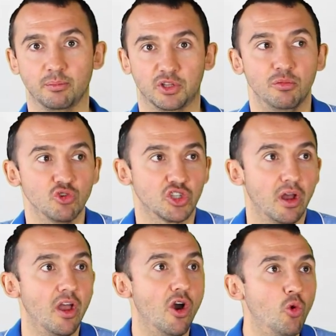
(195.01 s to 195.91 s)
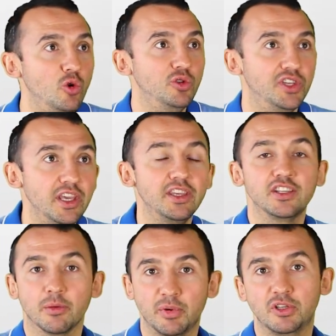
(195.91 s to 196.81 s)
потому что у людей
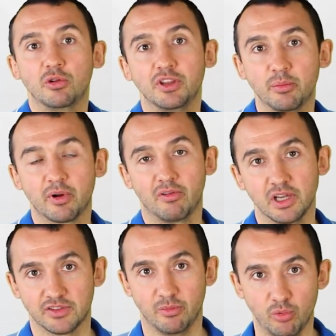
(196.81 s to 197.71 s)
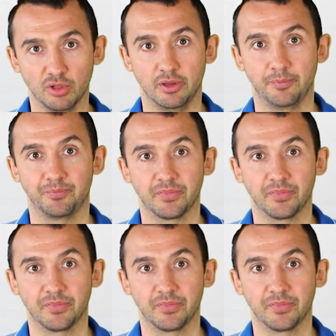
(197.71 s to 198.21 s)
есть определенные права и свободы.